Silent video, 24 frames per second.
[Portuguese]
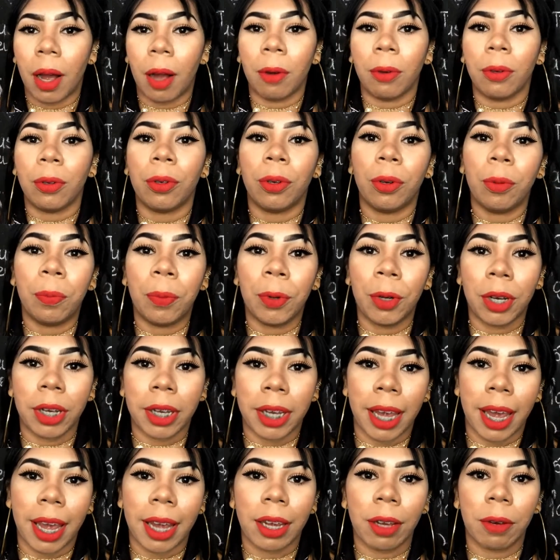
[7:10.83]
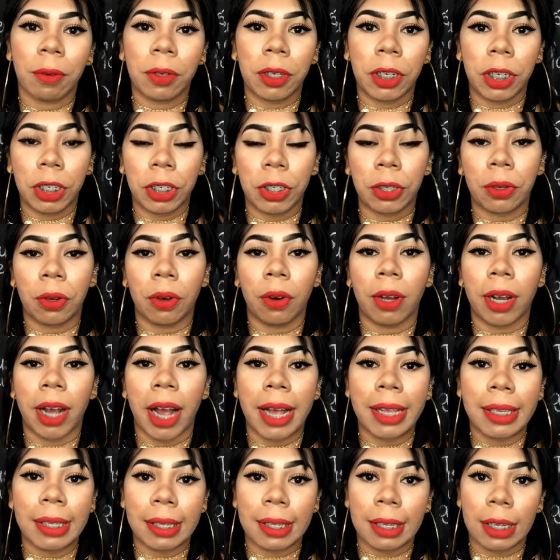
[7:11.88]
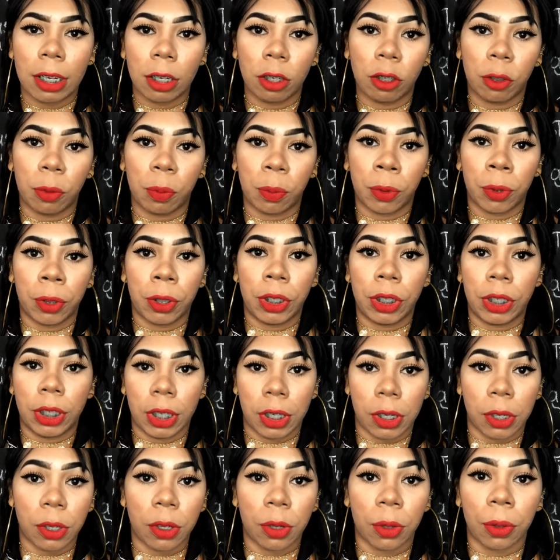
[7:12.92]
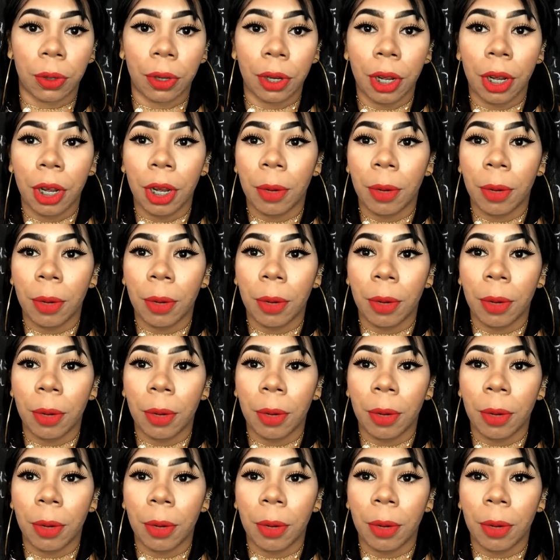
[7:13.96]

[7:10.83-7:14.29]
Bom, o porquê que eu quis colocar cílios por tiço?